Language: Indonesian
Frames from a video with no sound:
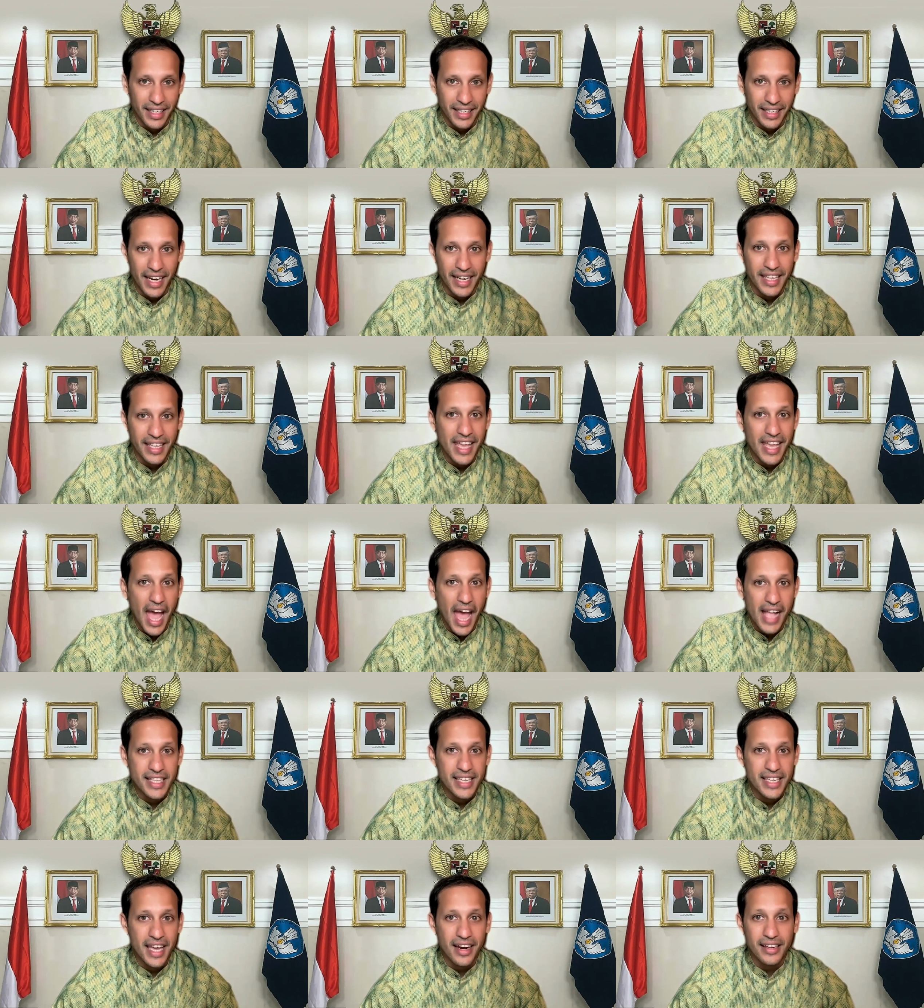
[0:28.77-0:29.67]
dan Ki
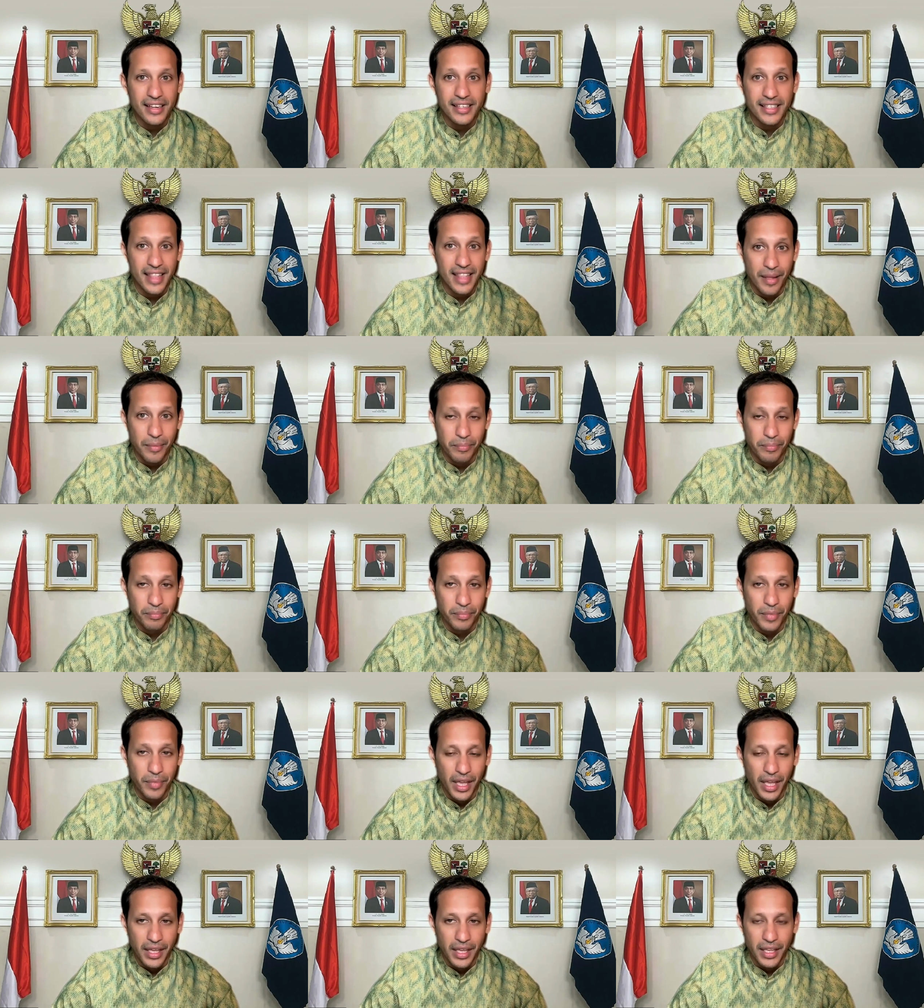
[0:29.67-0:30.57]
Hajar STEM
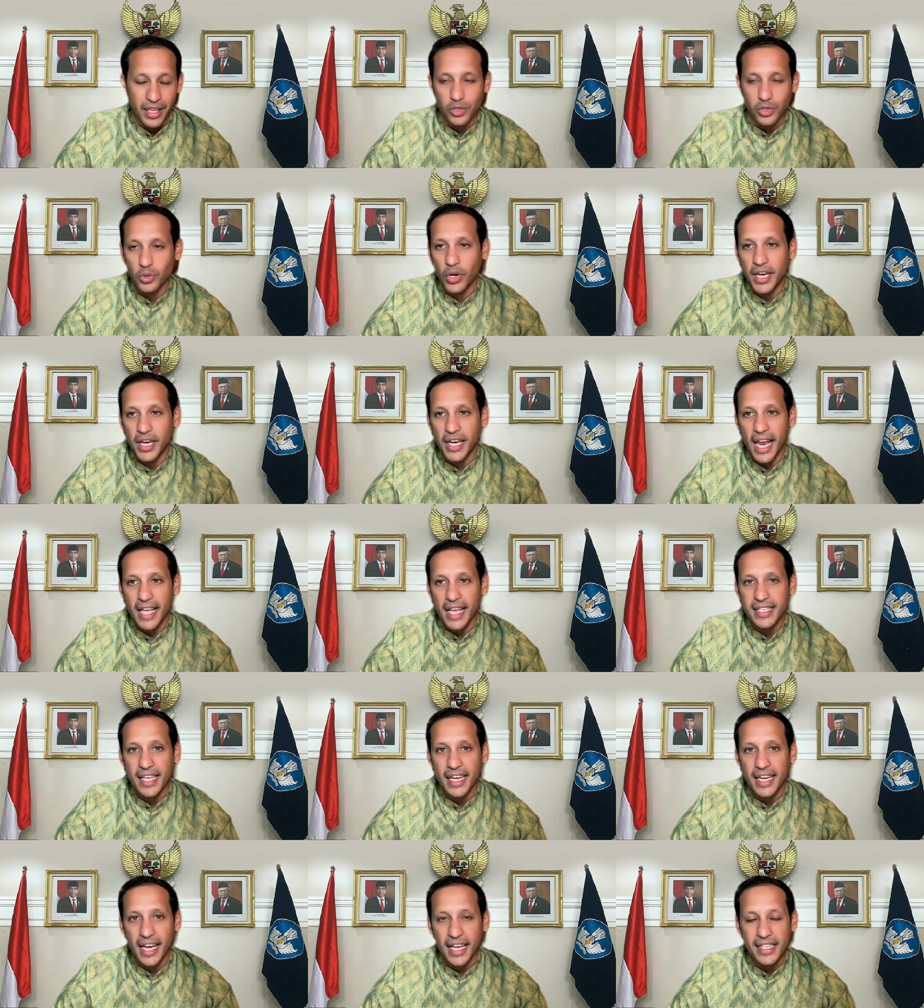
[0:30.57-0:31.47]
yang sudah
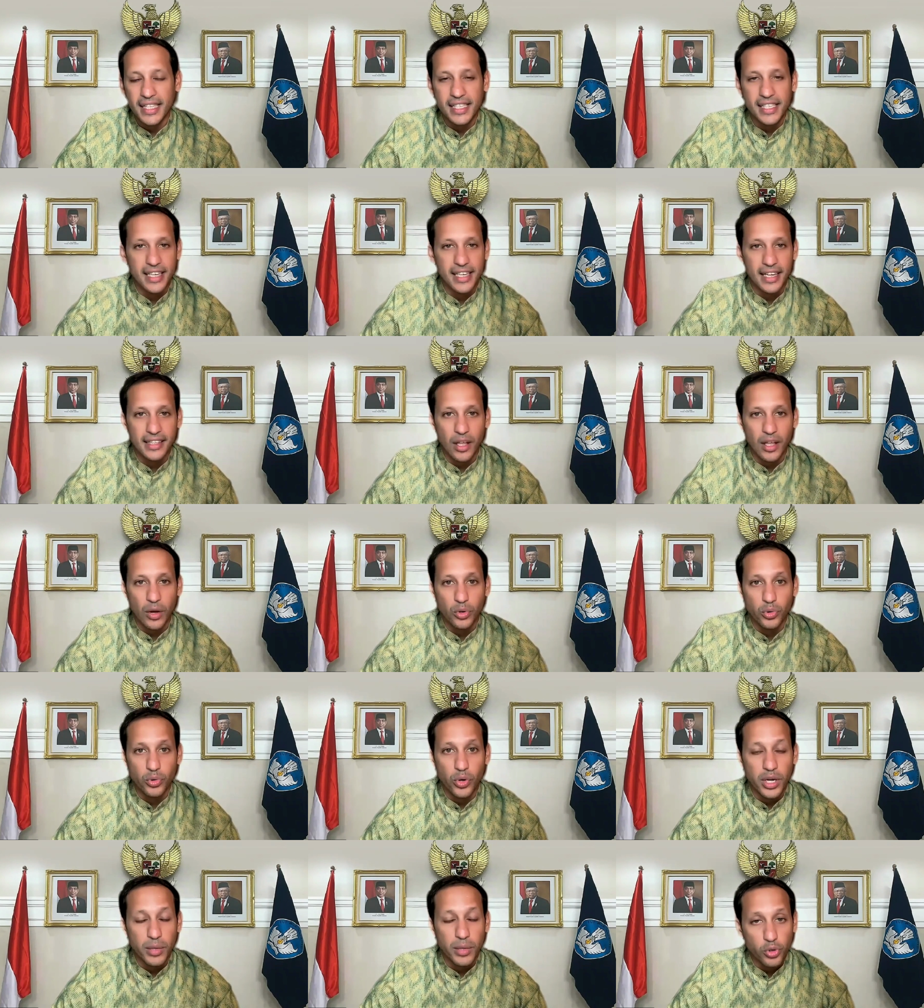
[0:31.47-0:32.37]
dilaksanakan sejak
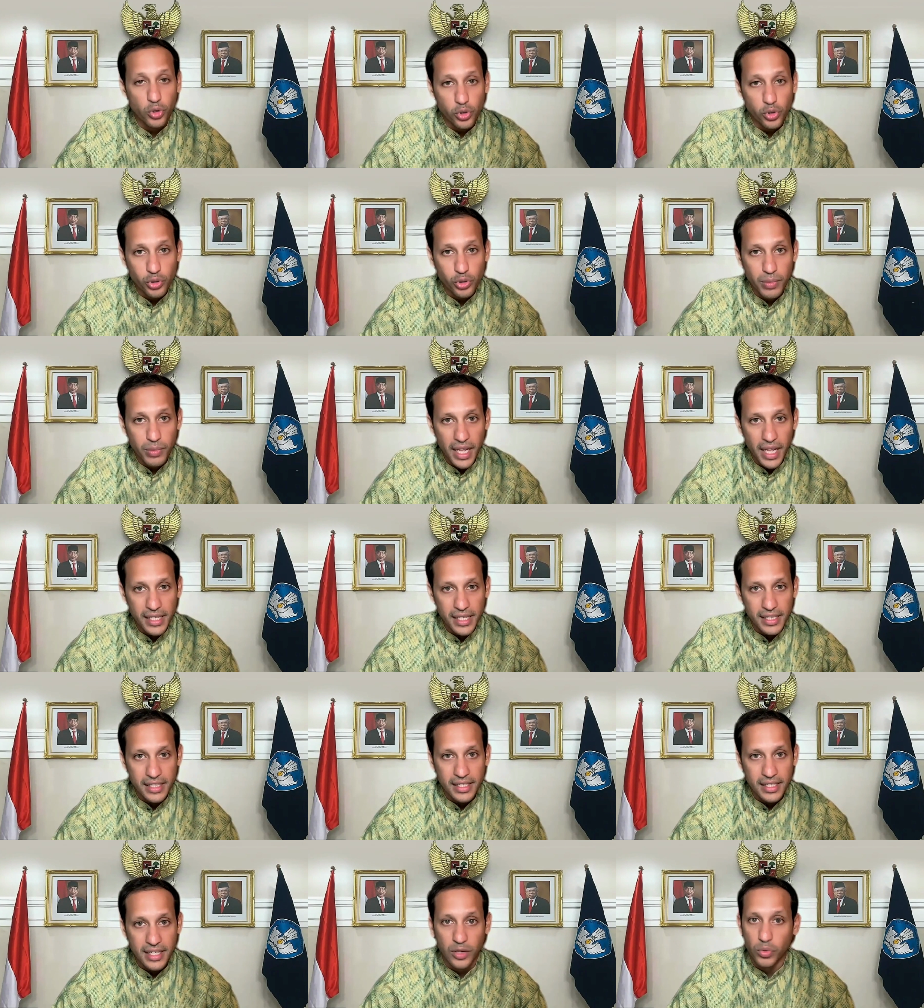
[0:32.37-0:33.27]
tahun 2017
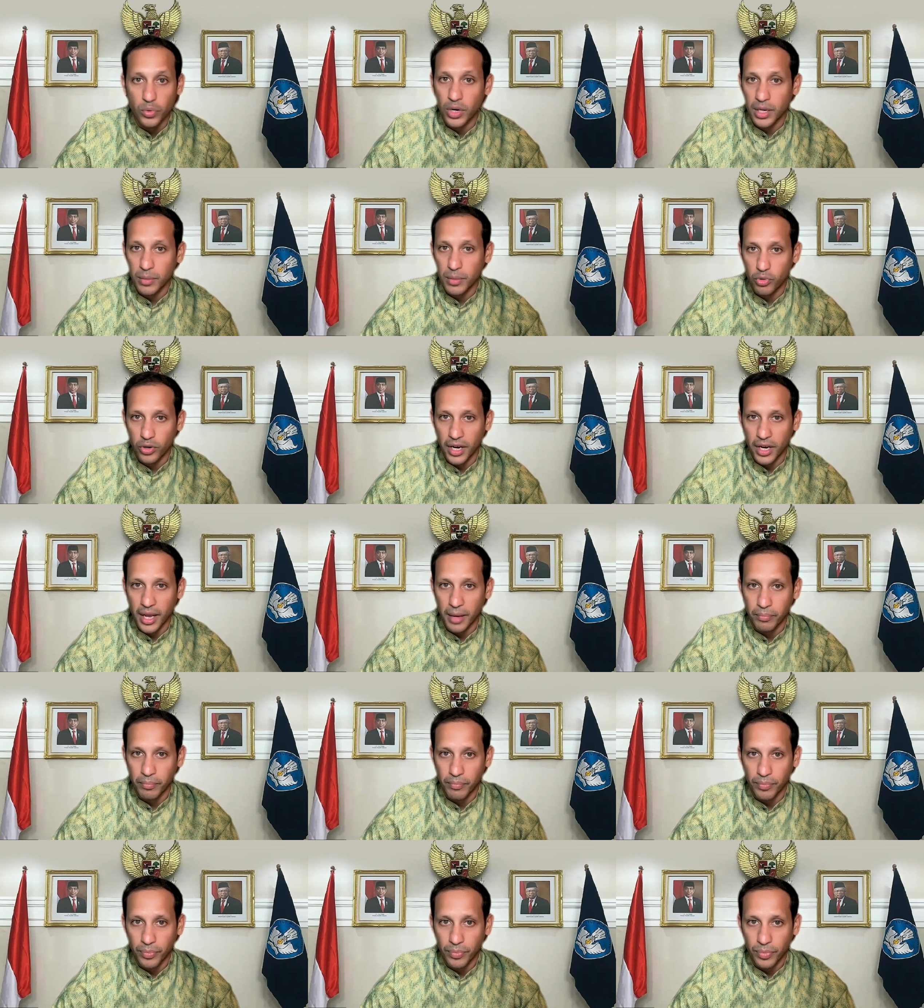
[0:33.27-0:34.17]
dan 2006.